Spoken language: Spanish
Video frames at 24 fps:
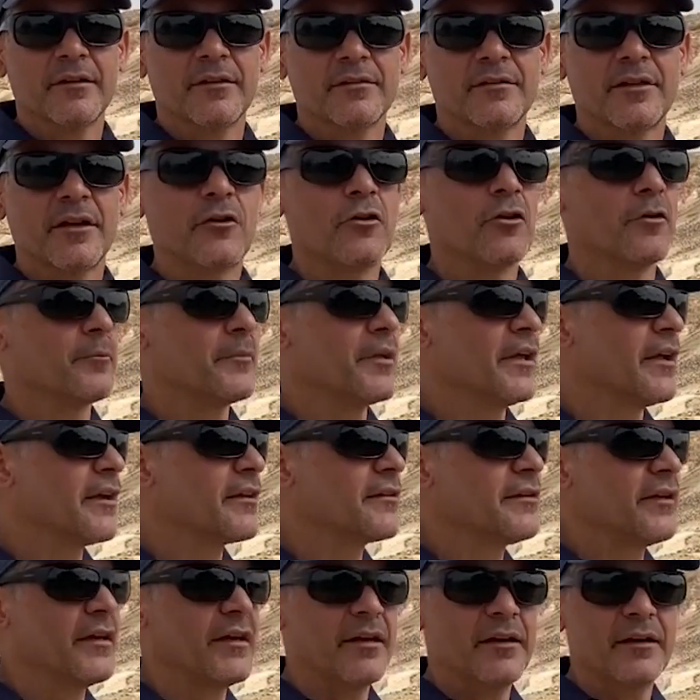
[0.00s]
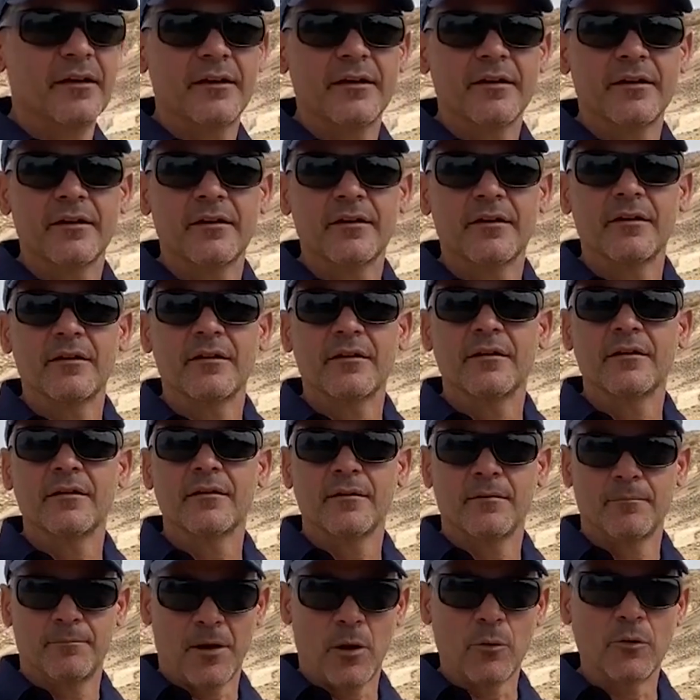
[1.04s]
se convierte
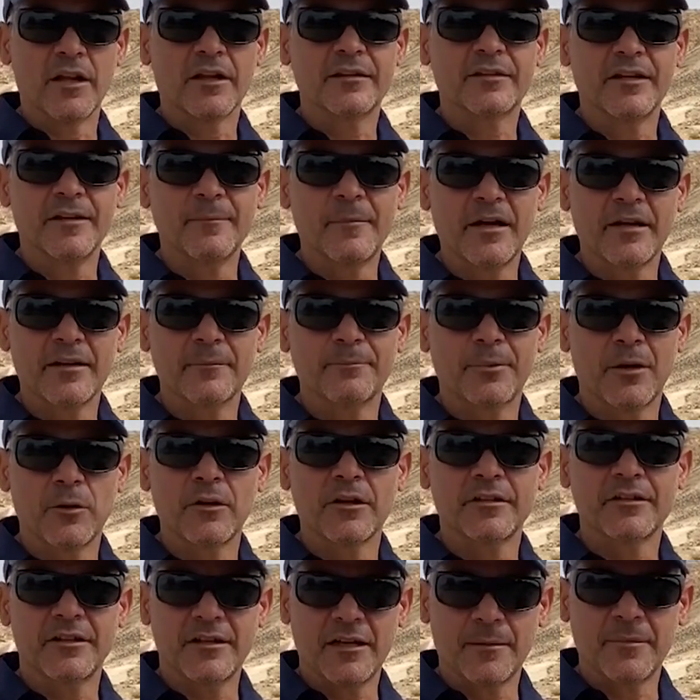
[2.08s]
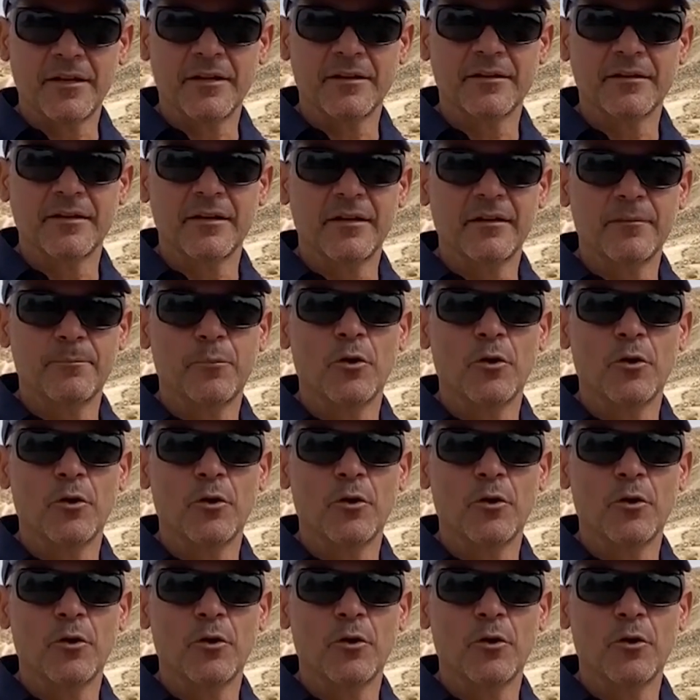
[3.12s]
paulatinamente,